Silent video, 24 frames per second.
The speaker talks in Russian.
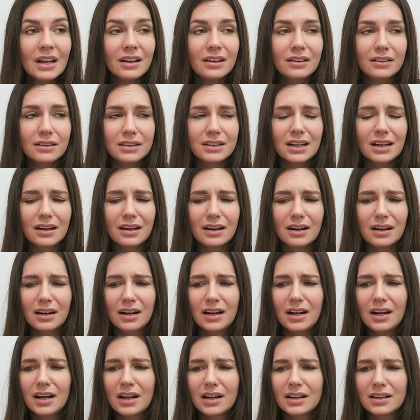А,
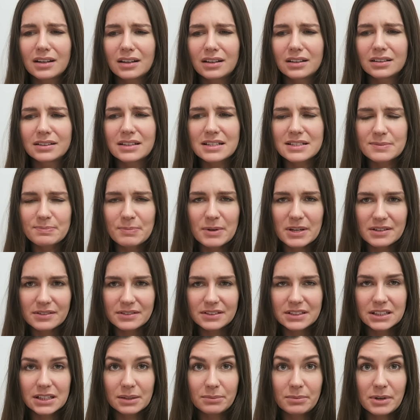я
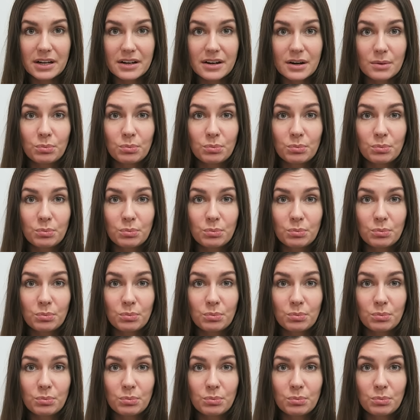31 декабря